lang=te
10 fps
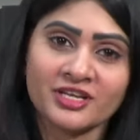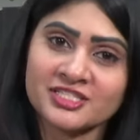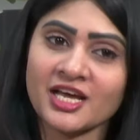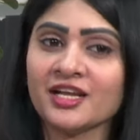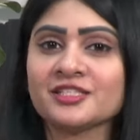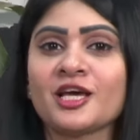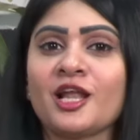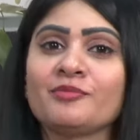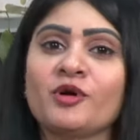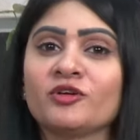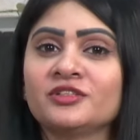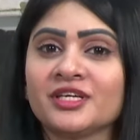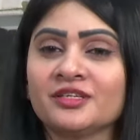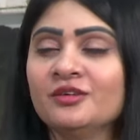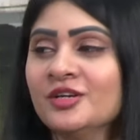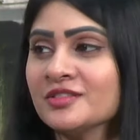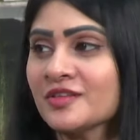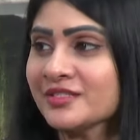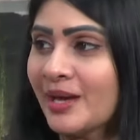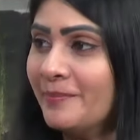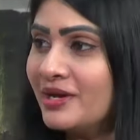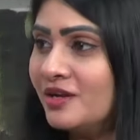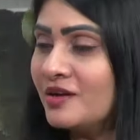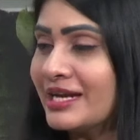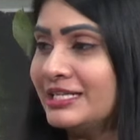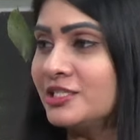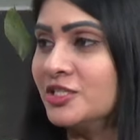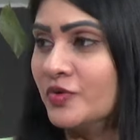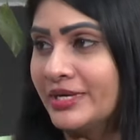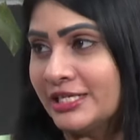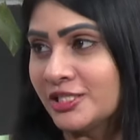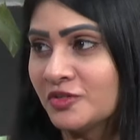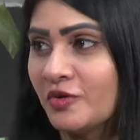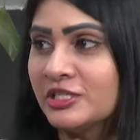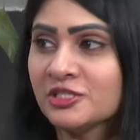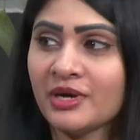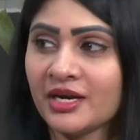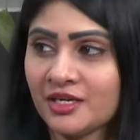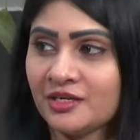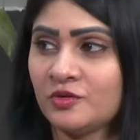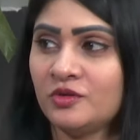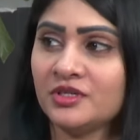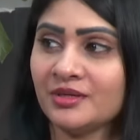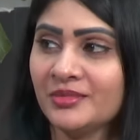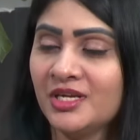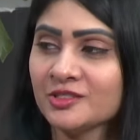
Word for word: కూడా చాలా చాలా బాగున్నాను సో సమ్మర్లో కిడ్స్ న్యూట్రిషన్ గురించి మాట్లాడుకుంటున్నాం